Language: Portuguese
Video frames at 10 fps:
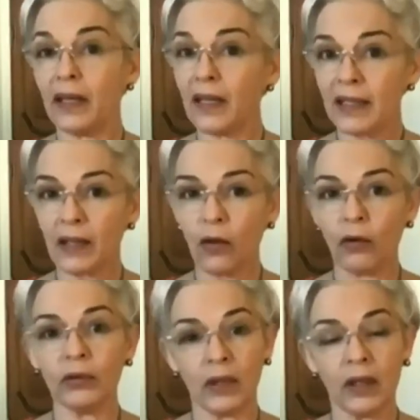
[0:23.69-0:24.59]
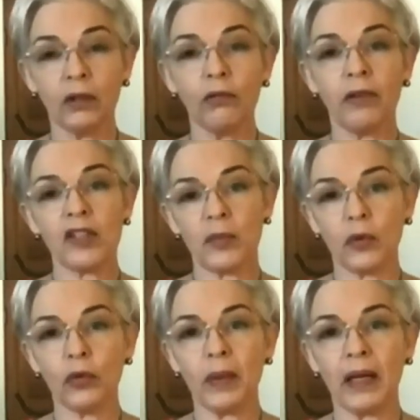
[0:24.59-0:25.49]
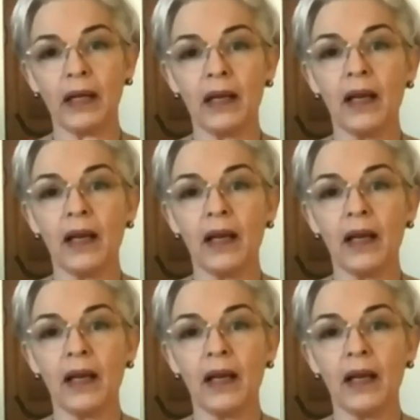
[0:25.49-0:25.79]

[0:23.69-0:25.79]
E essa conta não fecha muito bem.